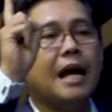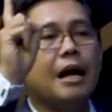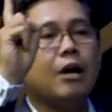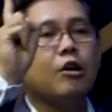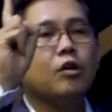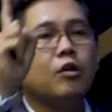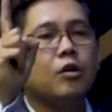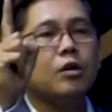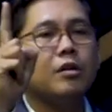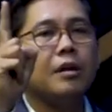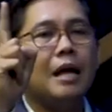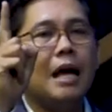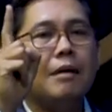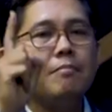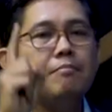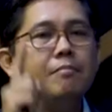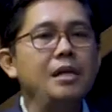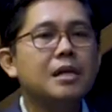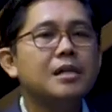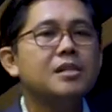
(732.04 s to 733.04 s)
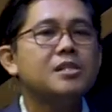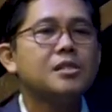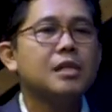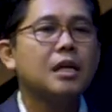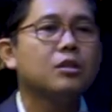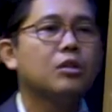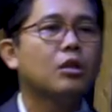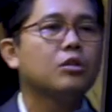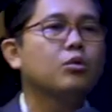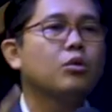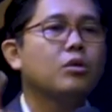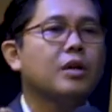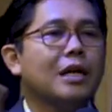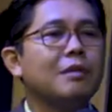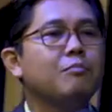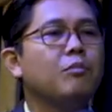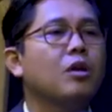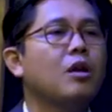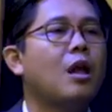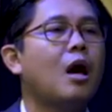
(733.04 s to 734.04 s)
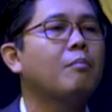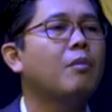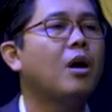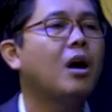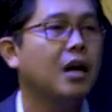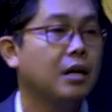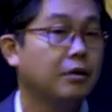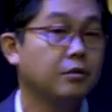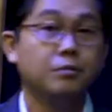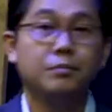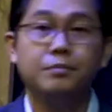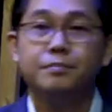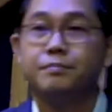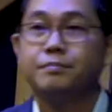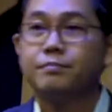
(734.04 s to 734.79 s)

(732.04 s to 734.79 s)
nẹ cốt đài miên sất tỏ tua cây mọ đọ bọc ẩu.